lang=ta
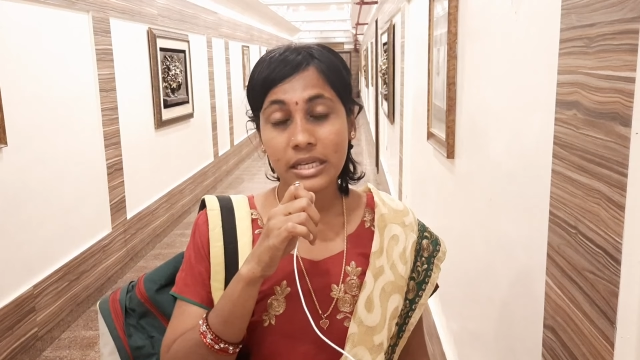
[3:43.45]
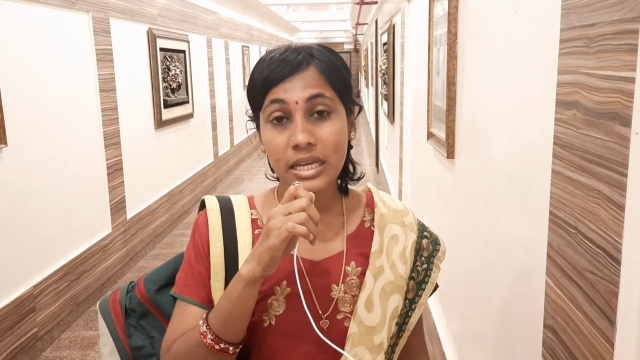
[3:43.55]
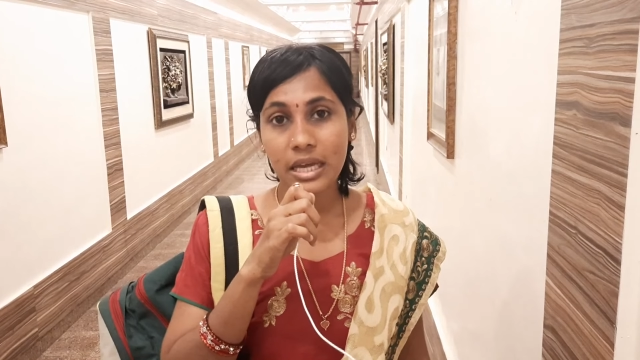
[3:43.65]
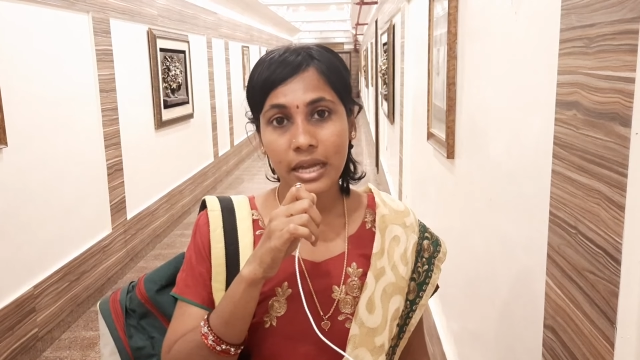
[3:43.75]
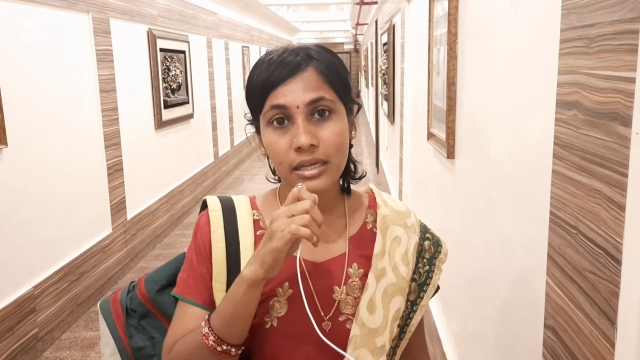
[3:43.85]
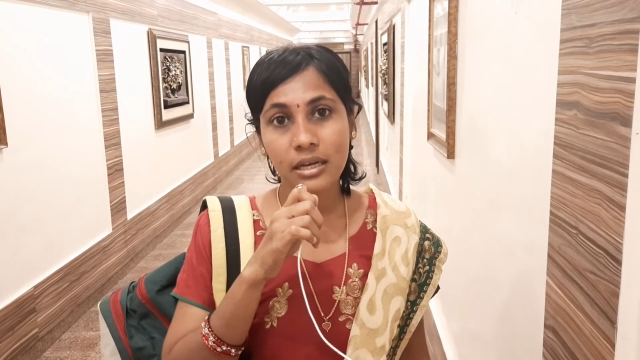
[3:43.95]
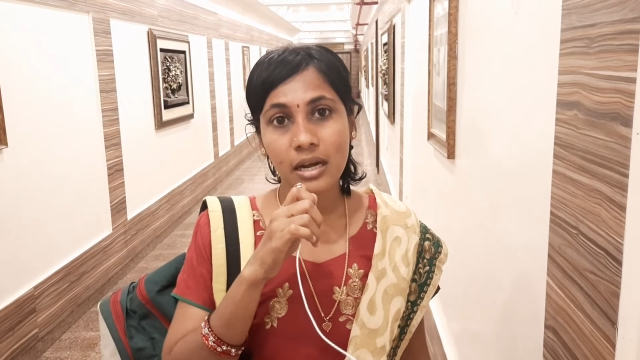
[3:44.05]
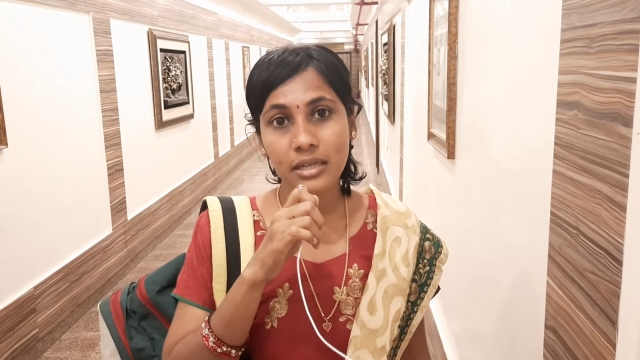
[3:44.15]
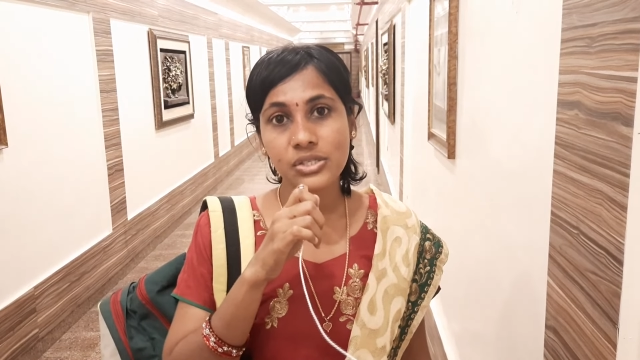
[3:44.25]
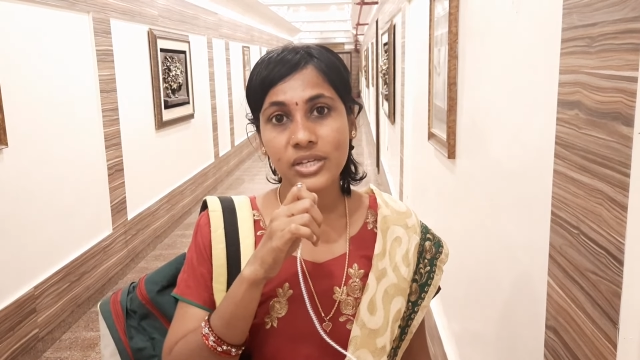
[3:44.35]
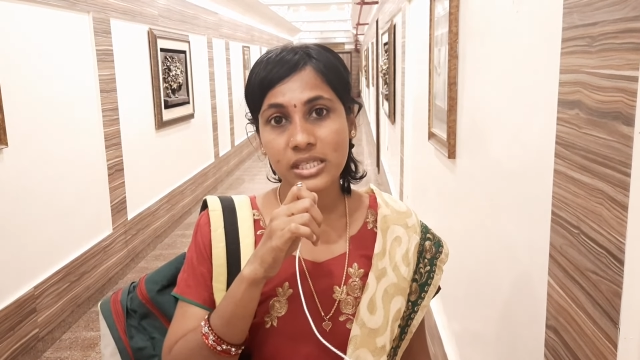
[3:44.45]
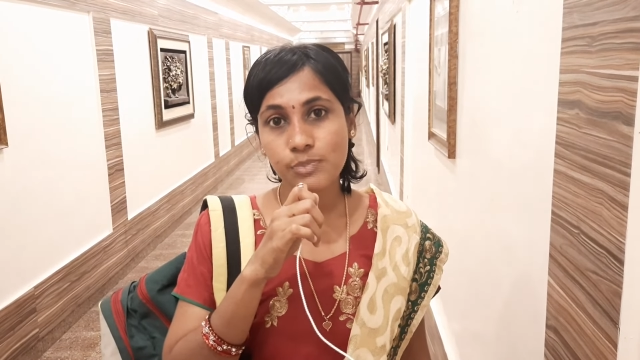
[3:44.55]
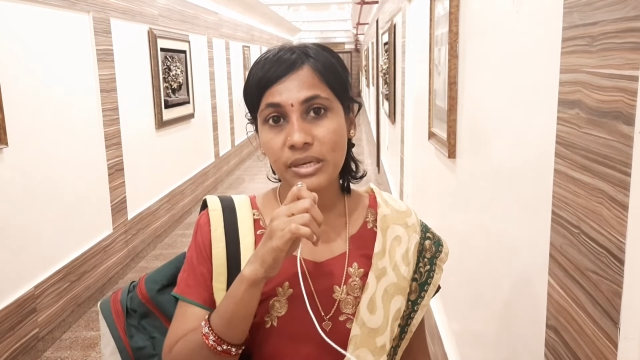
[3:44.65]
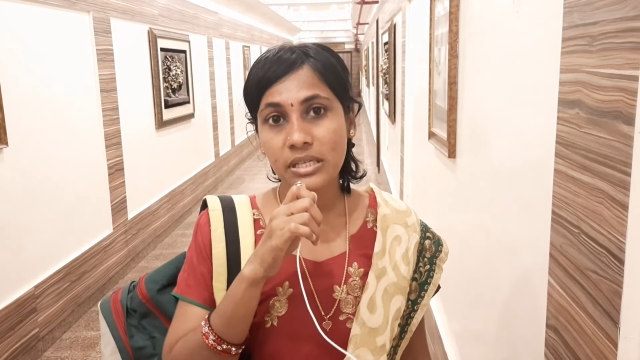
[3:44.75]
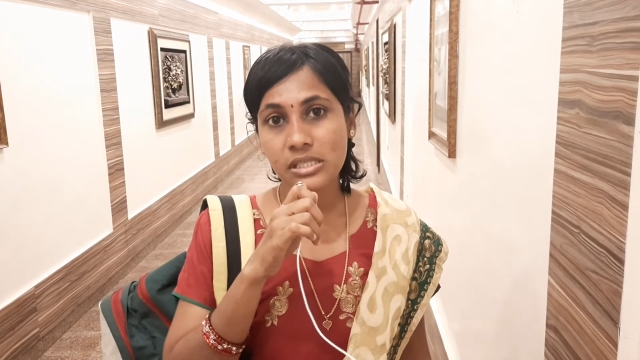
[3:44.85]
இன்னைக்கு எனக்கு கிடைச்ச
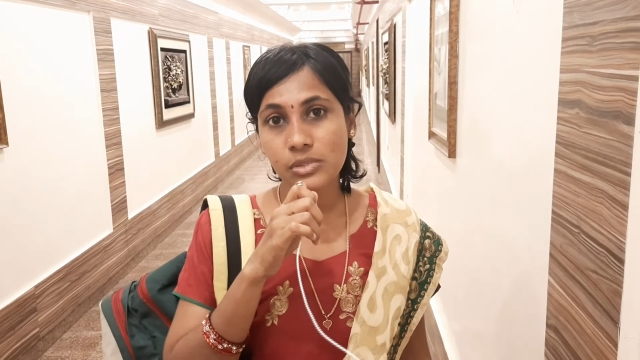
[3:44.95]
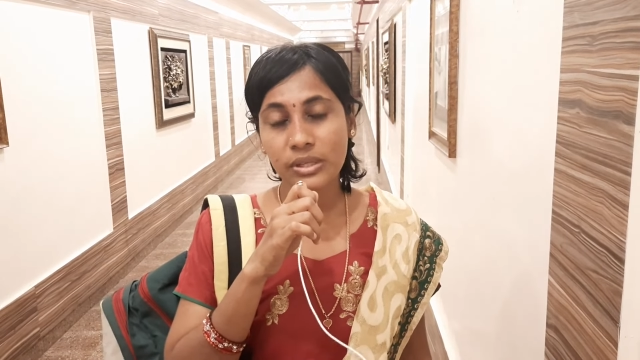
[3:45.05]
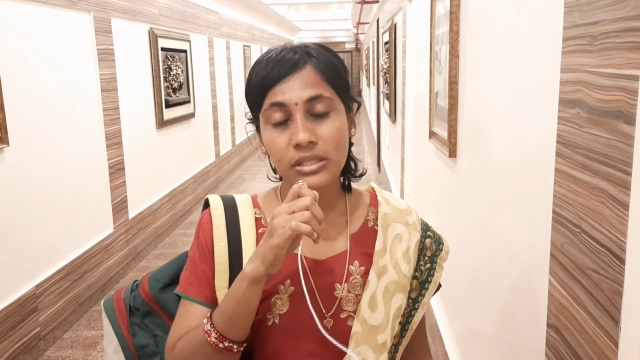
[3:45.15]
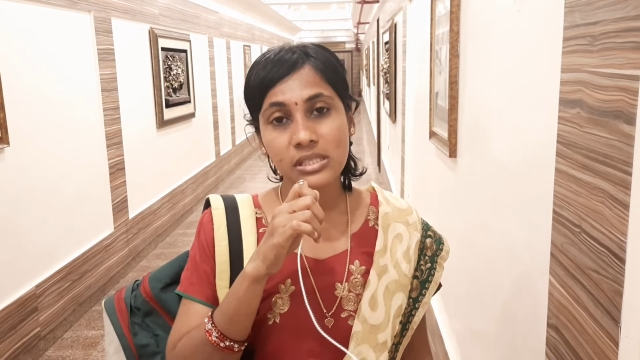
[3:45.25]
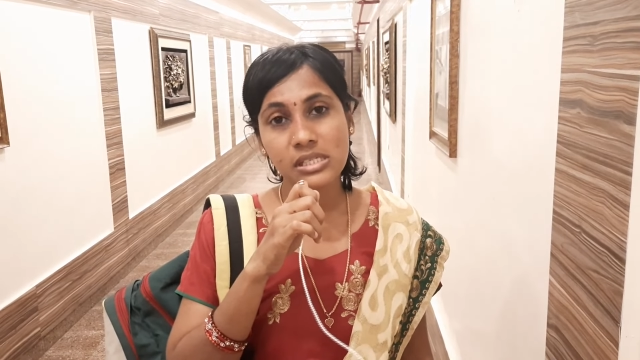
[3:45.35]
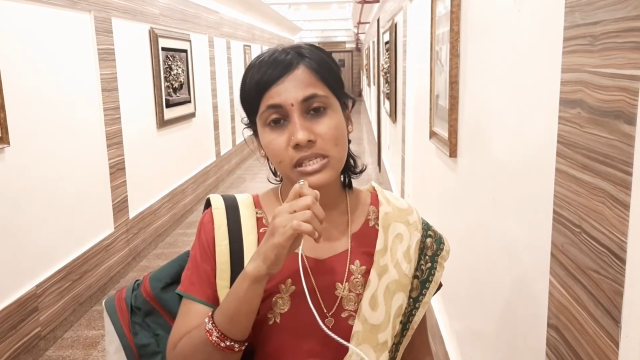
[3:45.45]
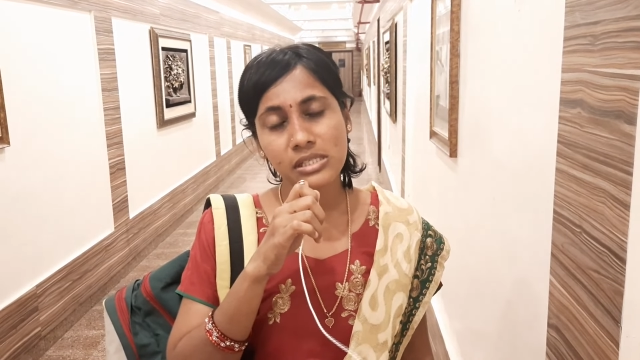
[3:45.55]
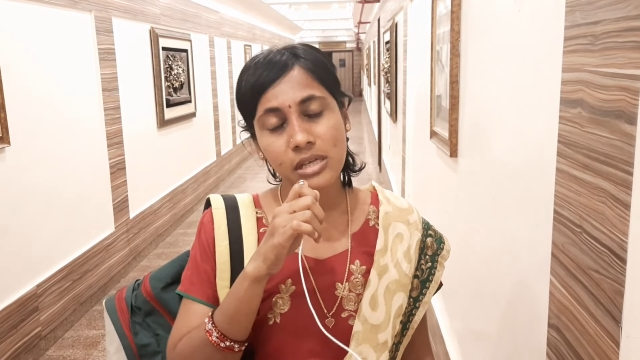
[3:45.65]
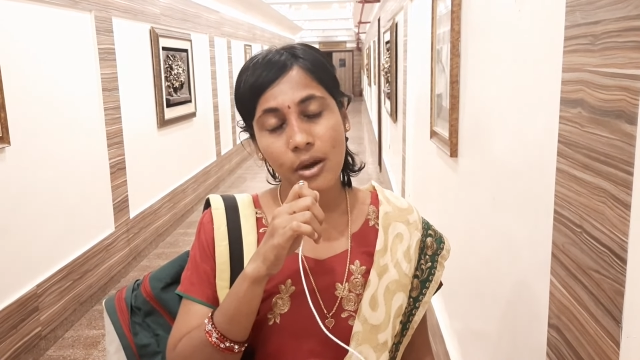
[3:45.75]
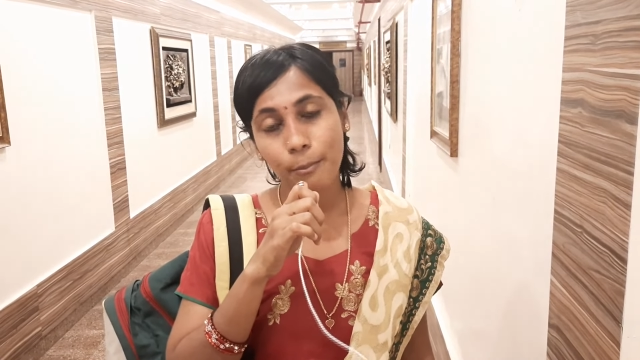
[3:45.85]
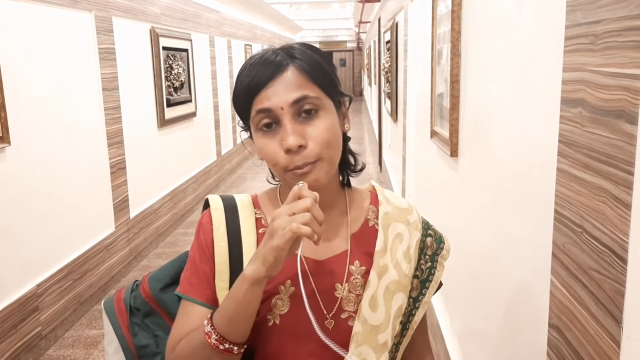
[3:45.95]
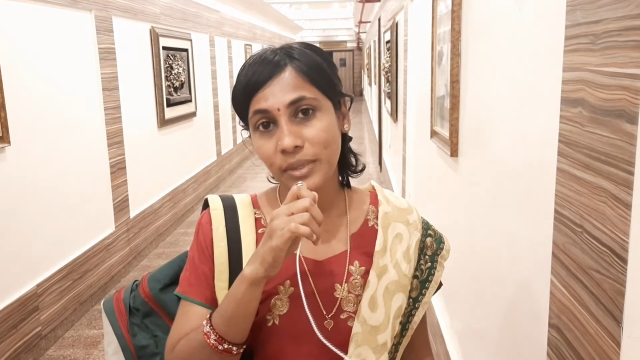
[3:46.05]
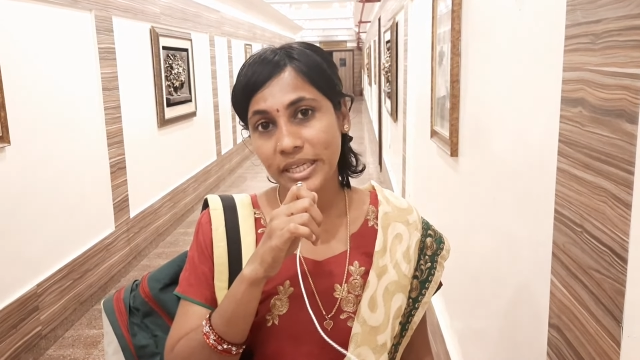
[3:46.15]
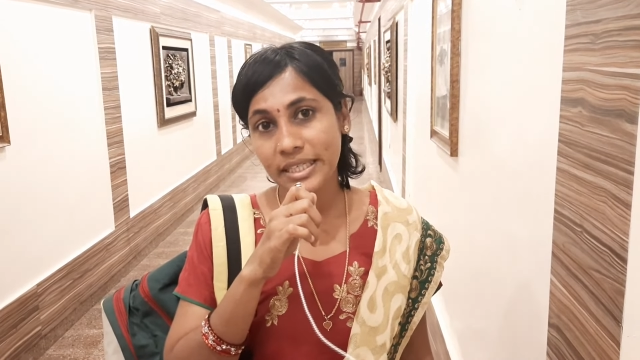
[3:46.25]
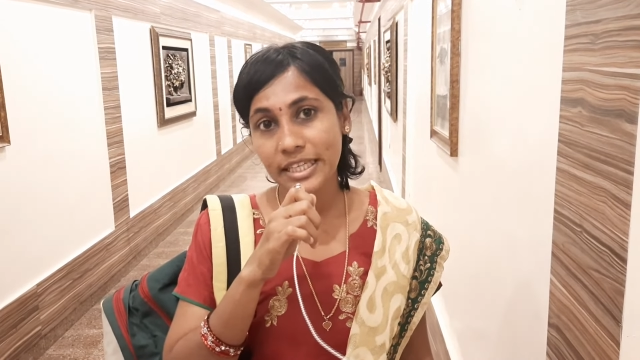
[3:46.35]
எக்ஸ்பீரியன்ஸ் வந்து திஸ் இஸ்
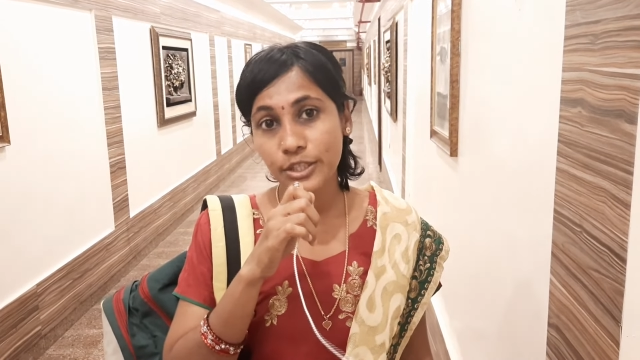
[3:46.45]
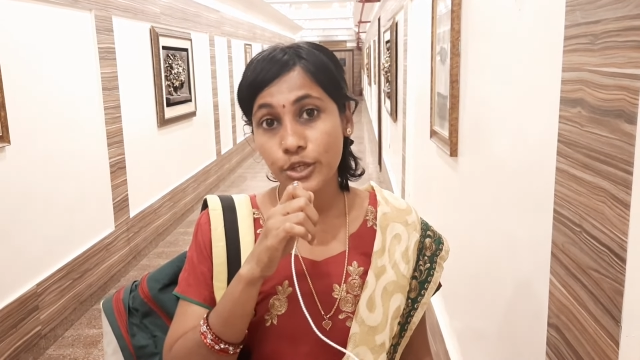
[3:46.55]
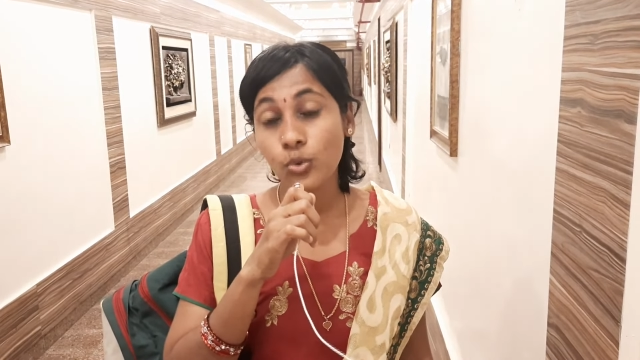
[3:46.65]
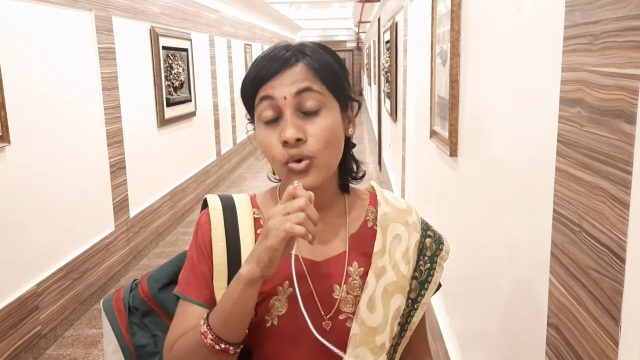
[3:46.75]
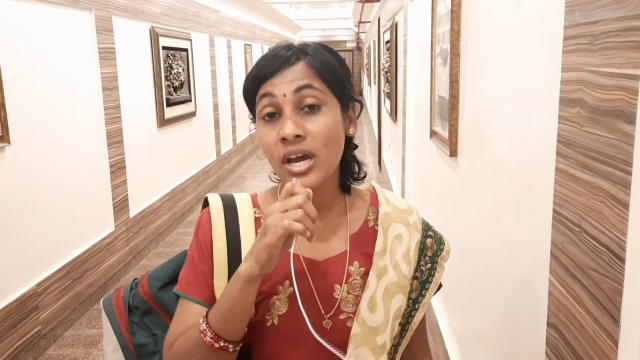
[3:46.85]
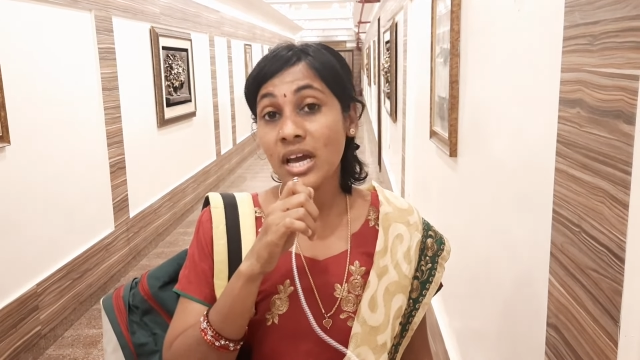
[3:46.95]
கம்ப்ளீட்லி நியூ